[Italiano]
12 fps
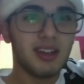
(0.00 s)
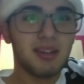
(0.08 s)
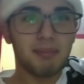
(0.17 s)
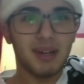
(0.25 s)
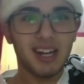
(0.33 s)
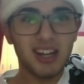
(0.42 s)

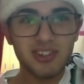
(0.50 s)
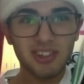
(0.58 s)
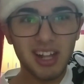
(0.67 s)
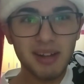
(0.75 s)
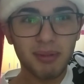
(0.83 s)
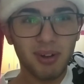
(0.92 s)
Pareggio
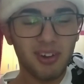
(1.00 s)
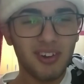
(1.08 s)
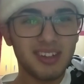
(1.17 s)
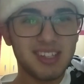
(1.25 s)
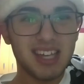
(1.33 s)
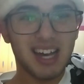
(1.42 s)
del
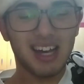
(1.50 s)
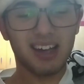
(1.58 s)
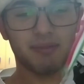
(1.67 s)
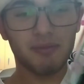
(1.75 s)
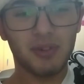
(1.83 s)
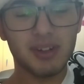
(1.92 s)

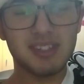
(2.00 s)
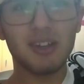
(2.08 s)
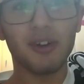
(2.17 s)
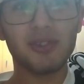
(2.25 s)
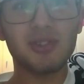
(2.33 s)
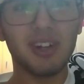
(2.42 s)
Bologna. Forse
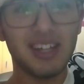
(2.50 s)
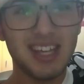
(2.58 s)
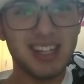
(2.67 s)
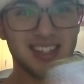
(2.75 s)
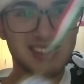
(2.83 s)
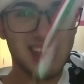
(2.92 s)

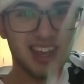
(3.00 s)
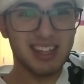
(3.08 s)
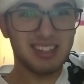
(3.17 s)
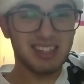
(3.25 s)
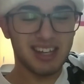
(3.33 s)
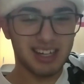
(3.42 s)
Orsolini
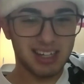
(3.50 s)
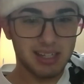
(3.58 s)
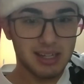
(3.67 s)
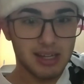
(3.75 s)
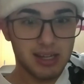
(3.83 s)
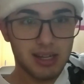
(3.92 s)
segna.
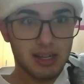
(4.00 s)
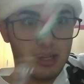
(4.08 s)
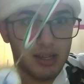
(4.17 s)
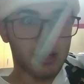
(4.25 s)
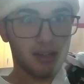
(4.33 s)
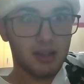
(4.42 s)

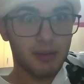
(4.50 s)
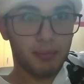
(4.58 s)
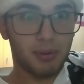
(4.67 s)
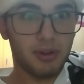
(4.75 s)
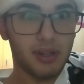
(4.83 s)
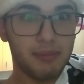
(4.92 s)

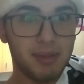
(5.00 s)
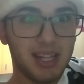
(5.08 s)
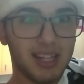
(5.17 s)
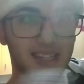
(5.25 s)
Poi Milan,